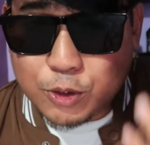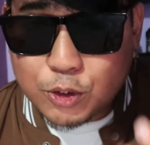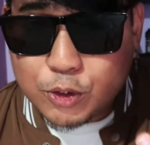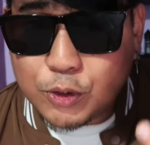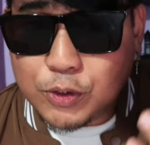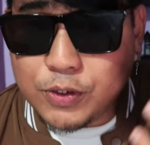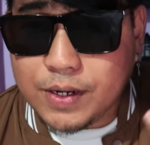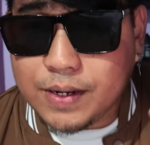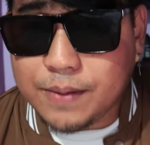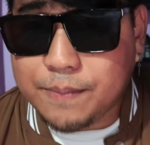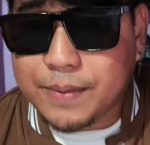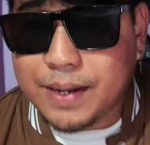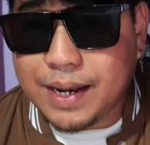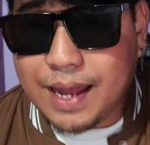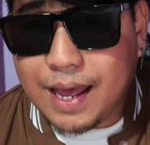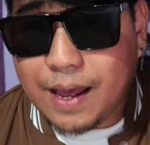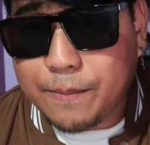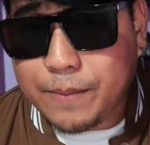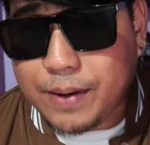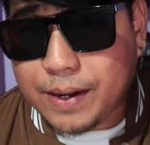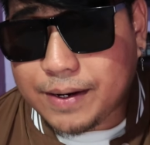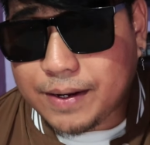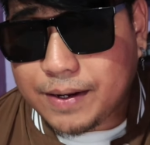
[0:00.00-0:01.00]
Gusto niya rin
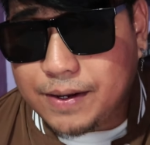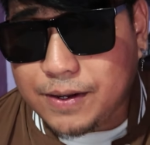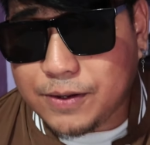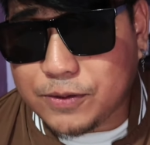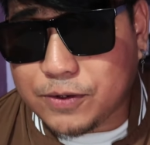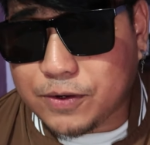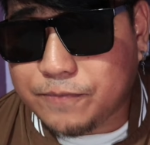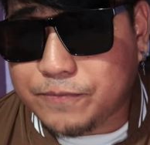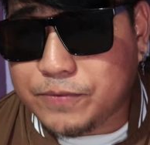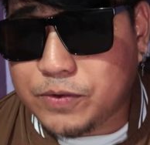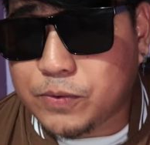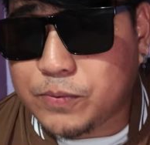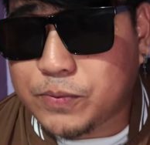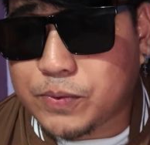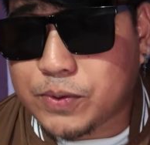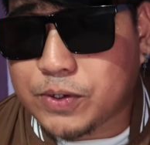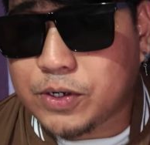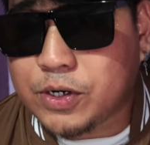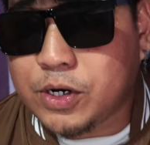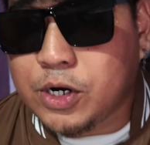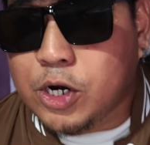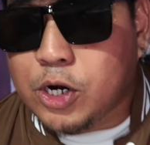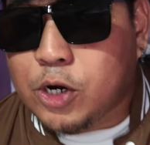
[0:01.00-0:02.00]
malaman ng
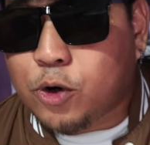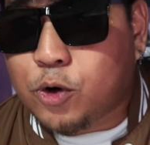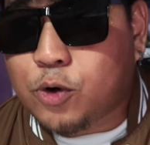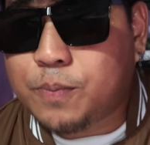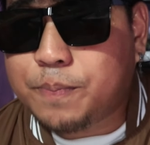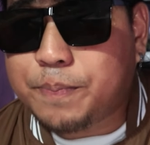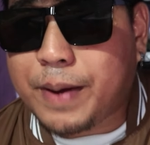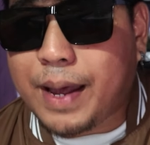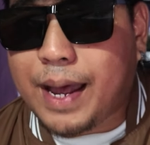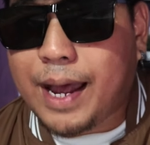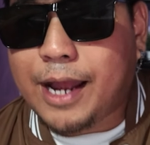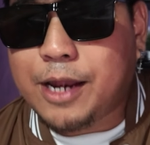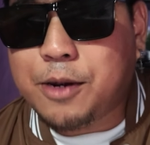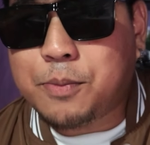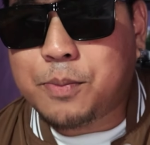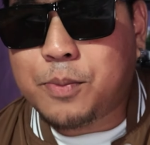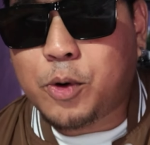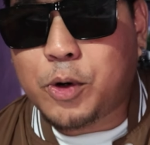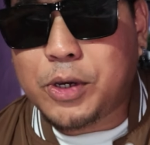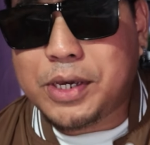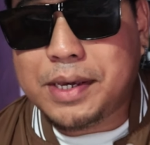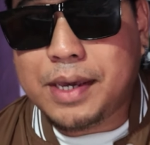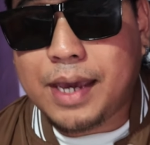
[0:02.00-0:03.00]
interviewer kung paano
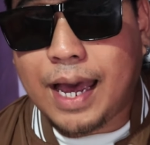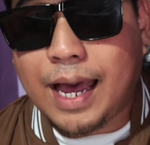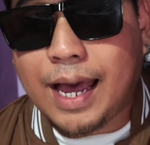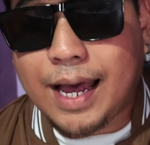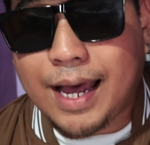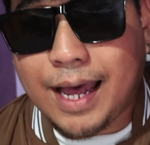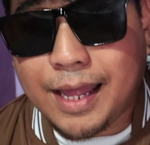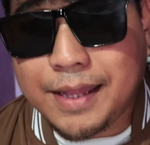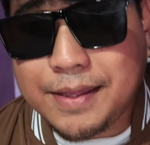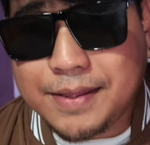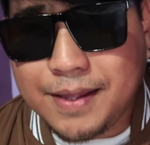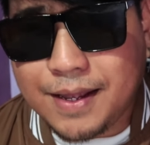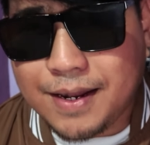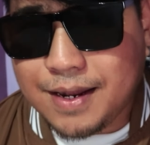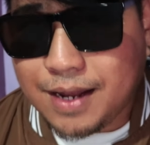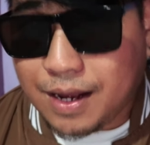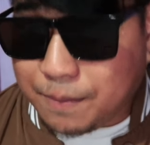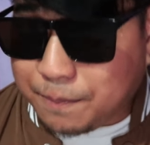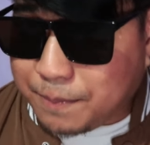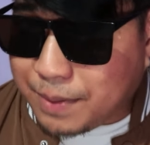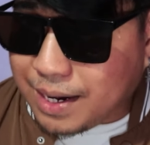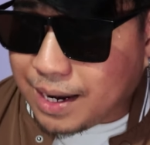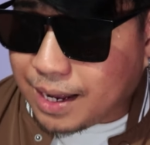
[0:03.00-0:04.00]
mo iha-handle
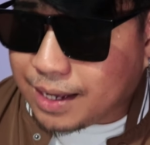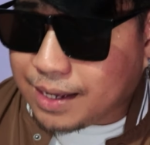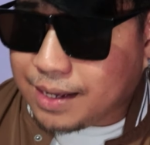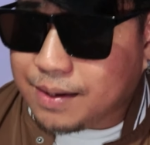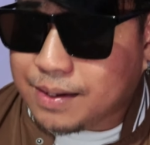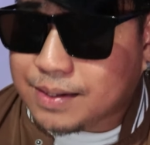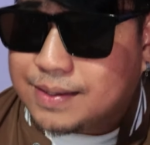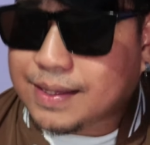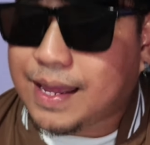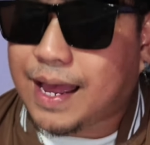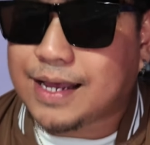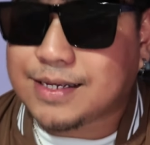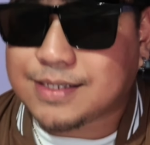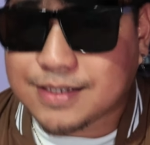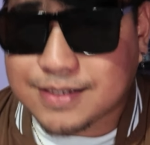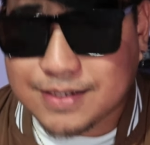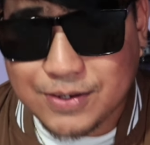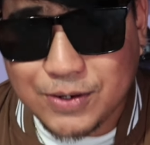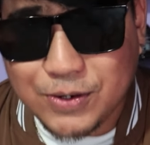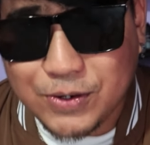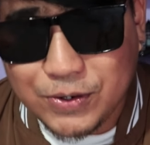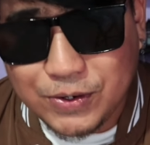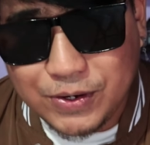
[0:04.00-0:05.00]
ang malaking task,
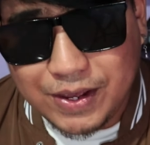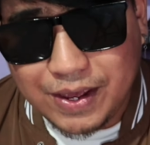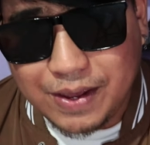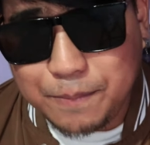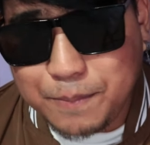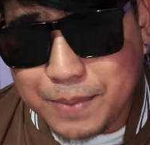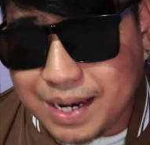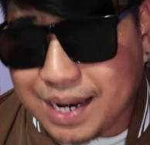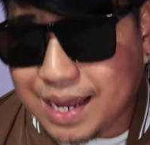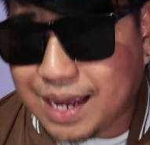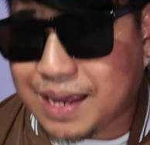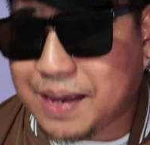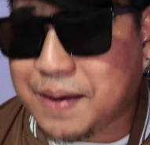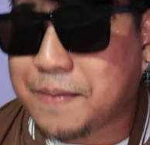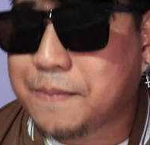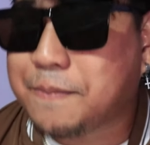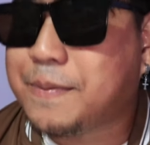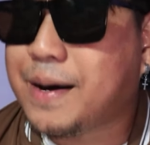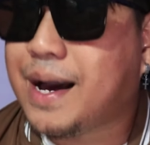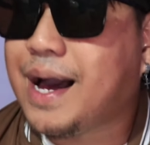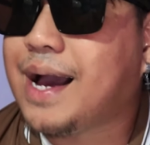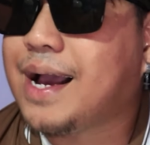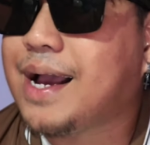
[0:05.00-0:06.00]
okay? Malaking
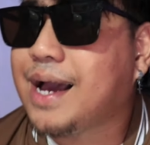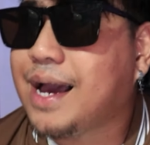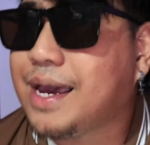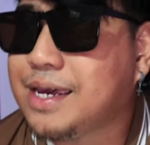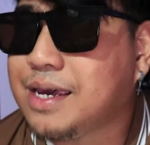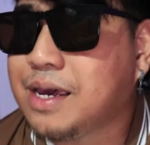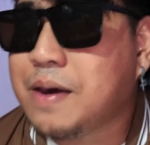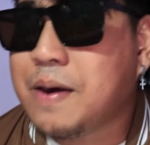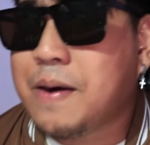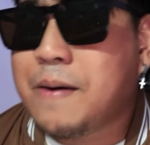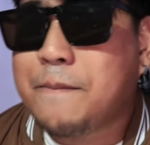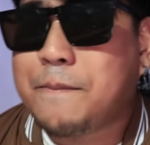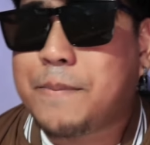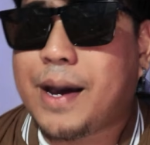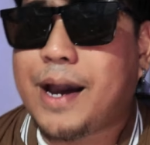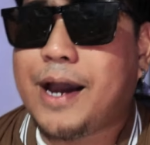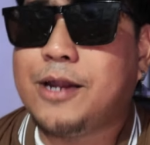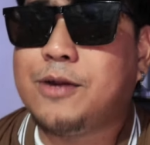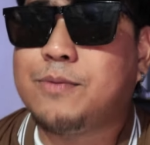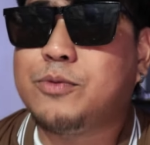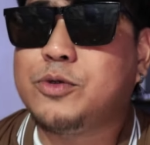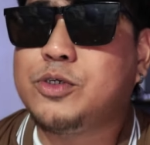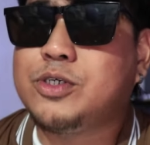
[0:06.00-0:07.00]
bagay
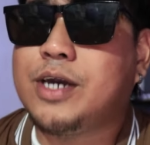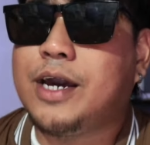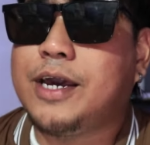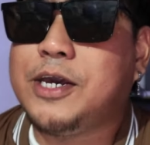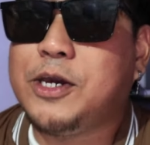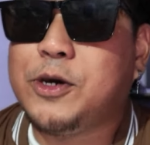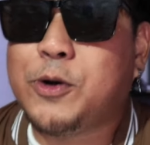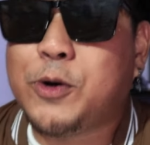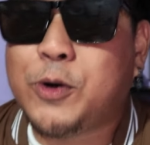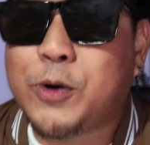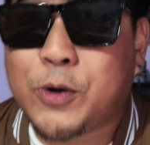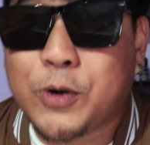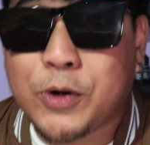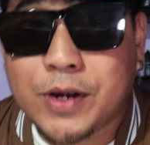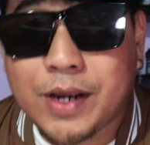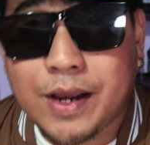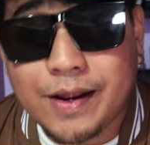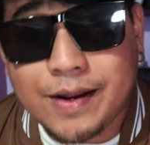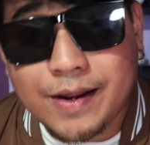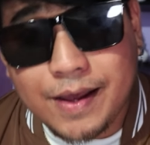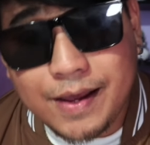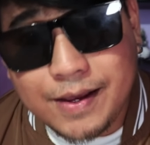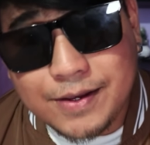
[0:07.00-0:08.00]
paano mo siya
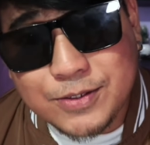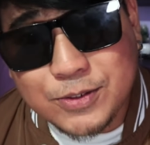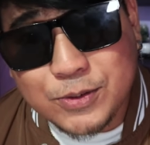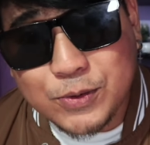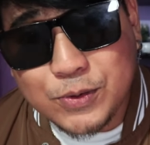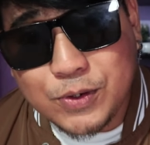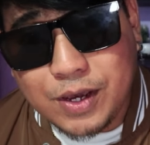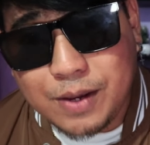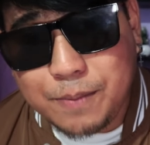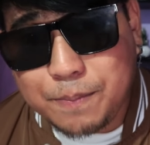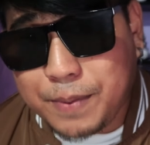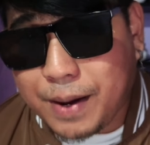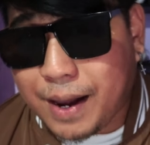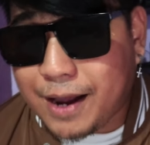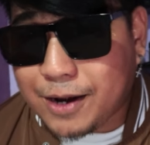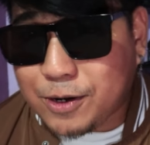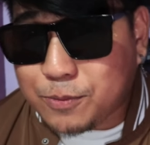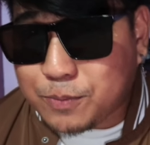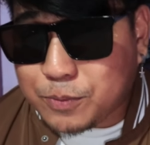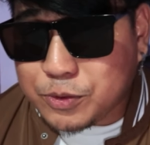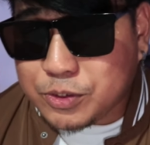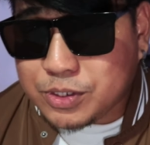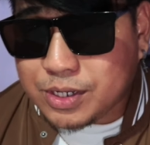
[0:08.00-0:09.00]
i-organize, okay?
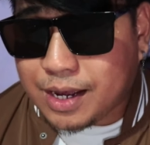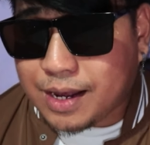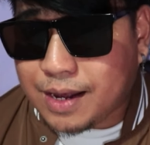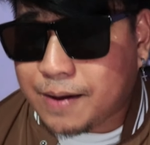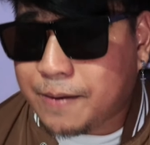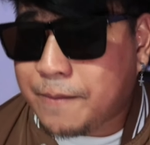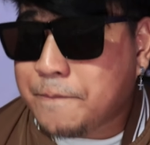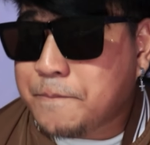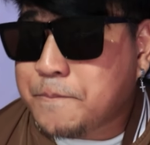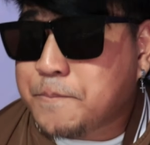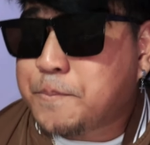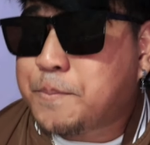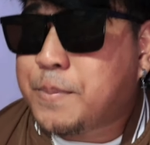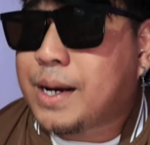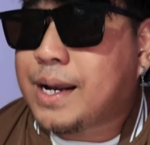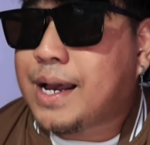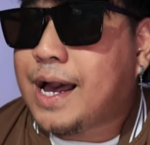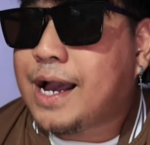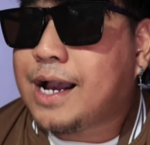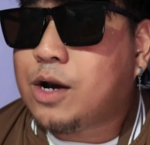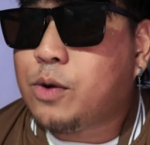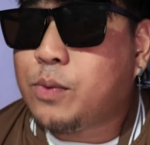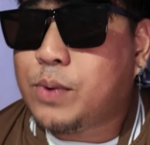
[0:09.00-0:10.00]
Paano mo siya
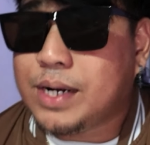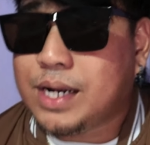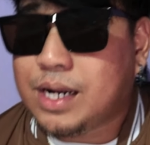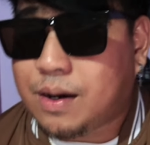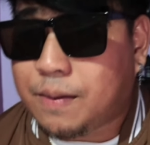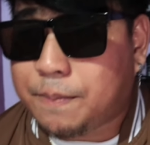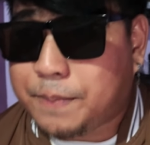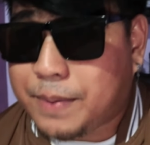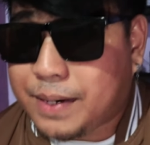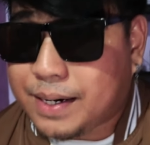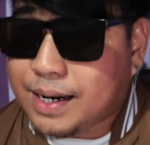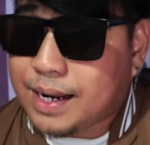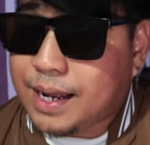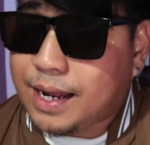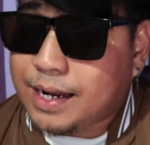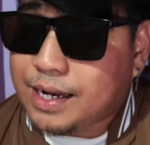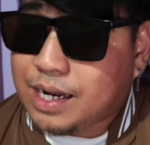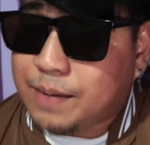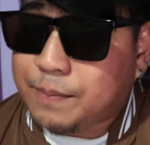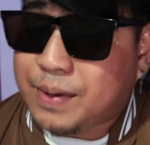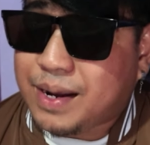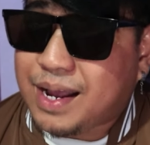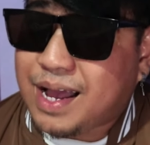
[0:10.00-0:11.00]
magagawan ng paraan
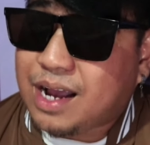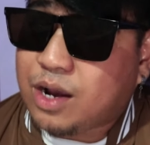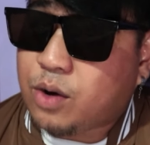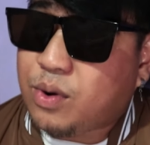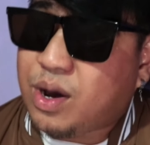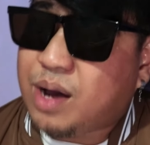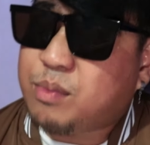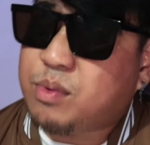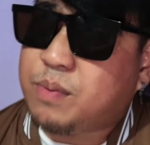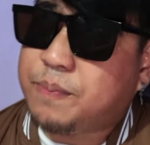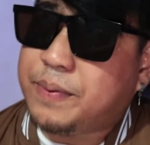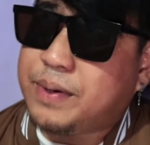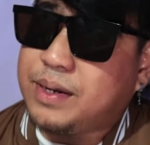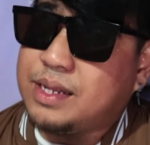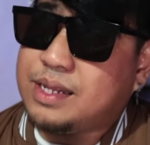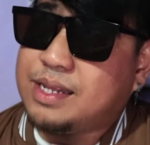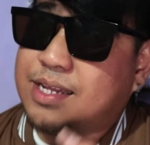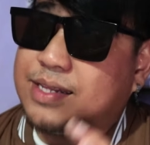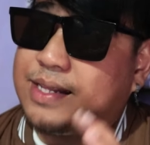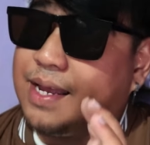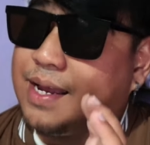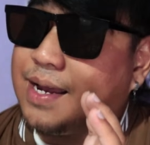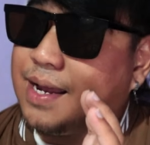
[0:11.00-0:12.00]
na magagawa mo pa rin
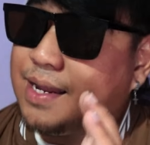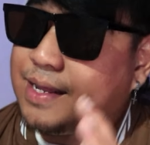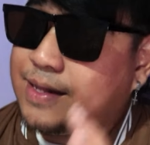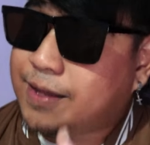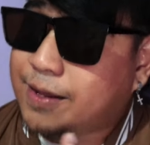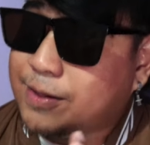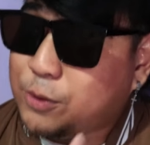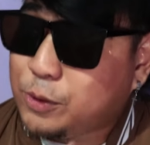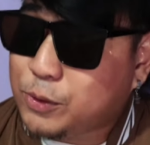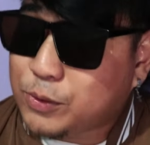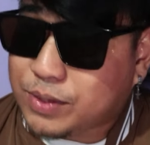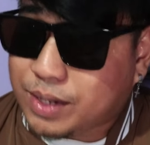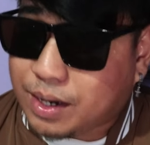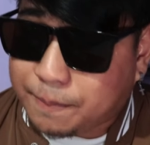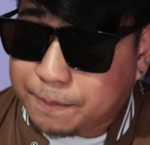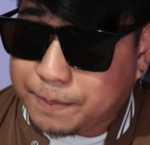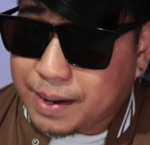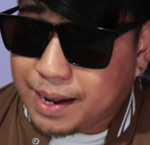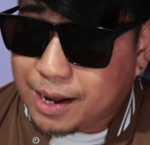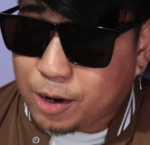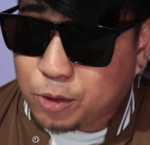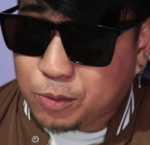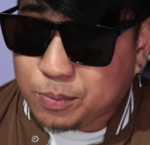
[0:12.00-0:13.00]
na dekalidad yung
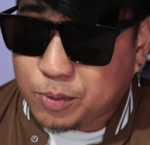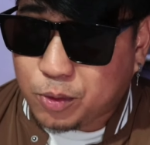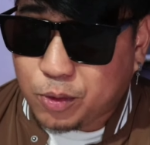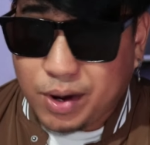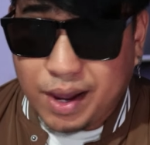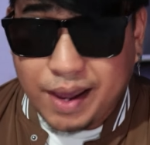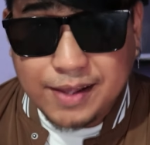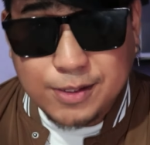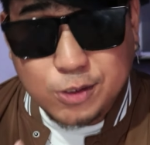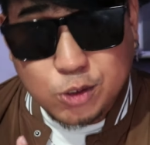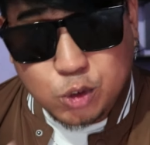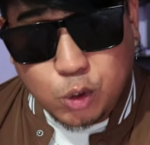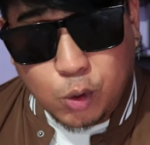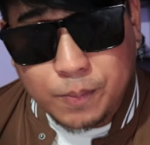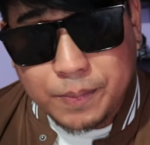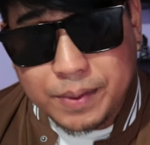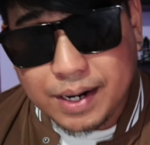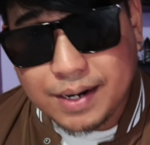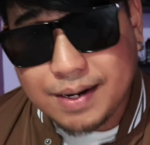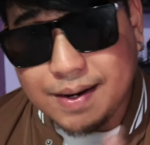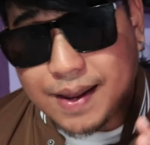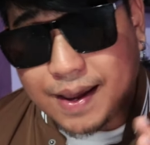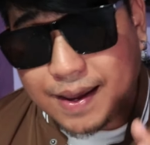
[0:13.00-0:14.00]
trabaho mo kahit
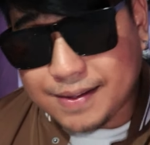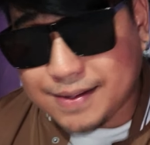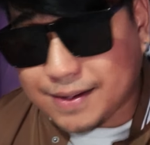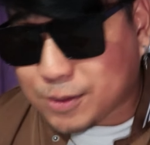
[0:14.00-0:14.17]
sobrang laki